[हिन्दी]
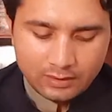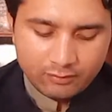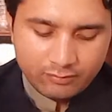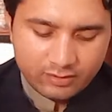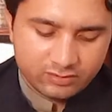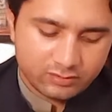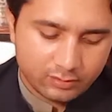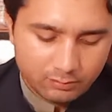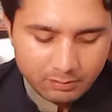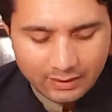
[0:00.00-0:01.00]
फर्स्ट
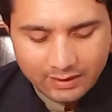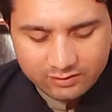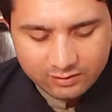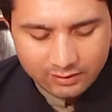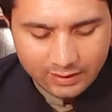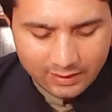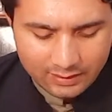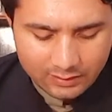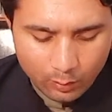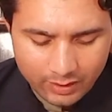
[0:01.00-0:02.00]
पहला रीज़न ये है
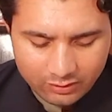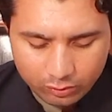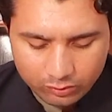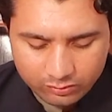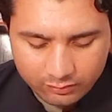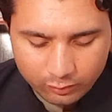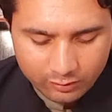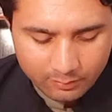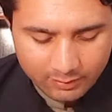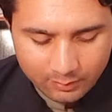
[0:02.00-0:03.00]
कि द वेल शोज़
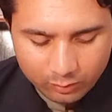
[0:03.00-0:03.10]
रिफ्यूज़ल बाय द